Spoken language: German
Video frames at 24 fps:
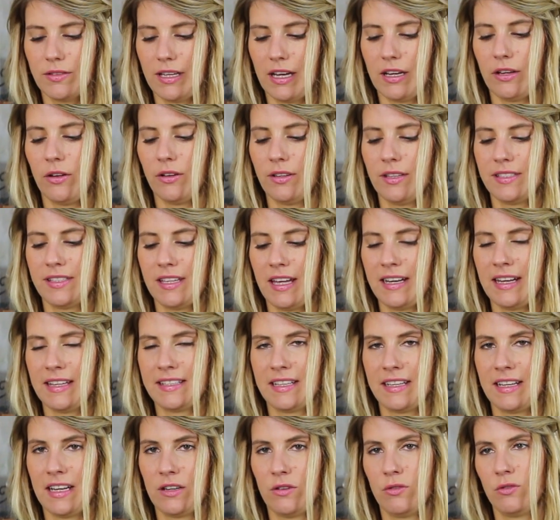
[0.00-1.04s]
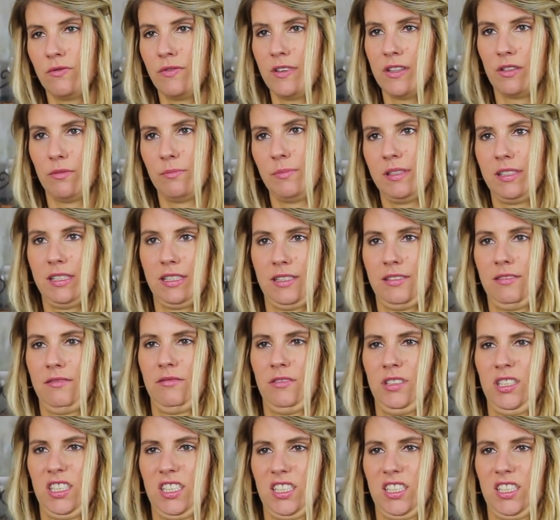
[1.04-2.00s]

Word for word: Und dann könnte es sein, dass er dann irgendwie so ein bisschen